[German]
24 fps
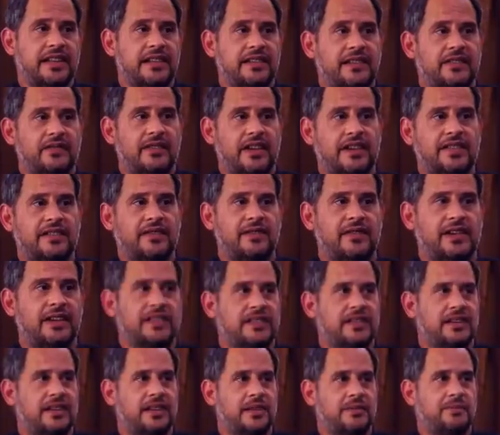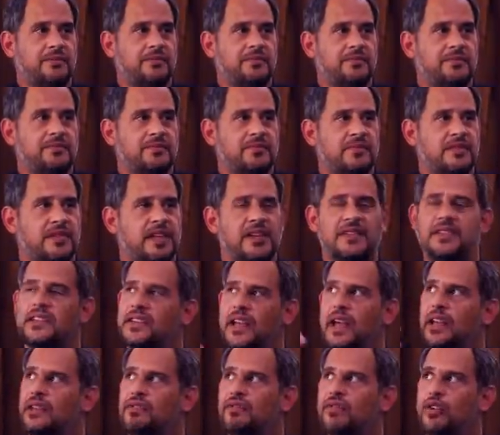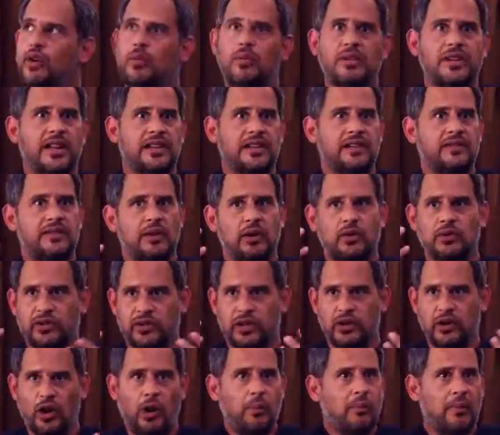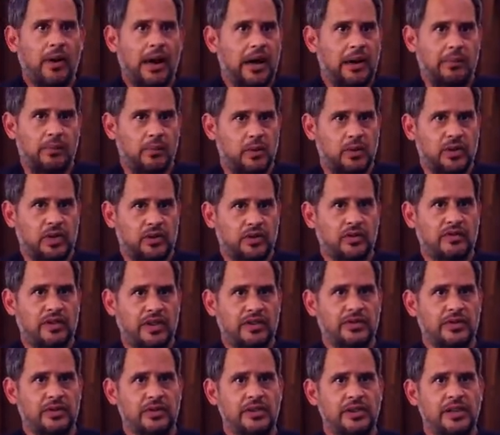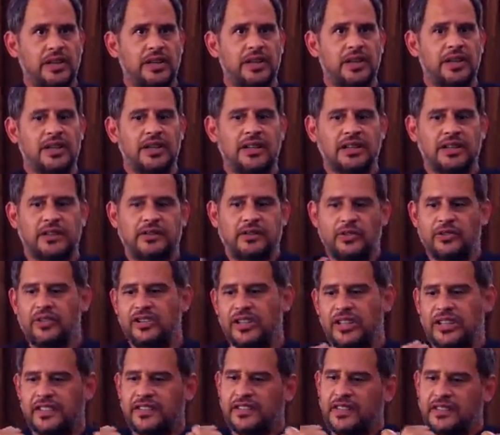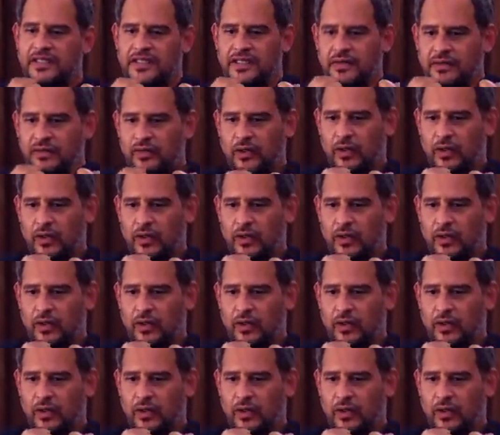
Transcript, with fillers: nichts, was, was ähm, es sind keine Vorbilder, die wir uns genommen haben oder so, weißt du? Das mhm. Lustige ist, dass die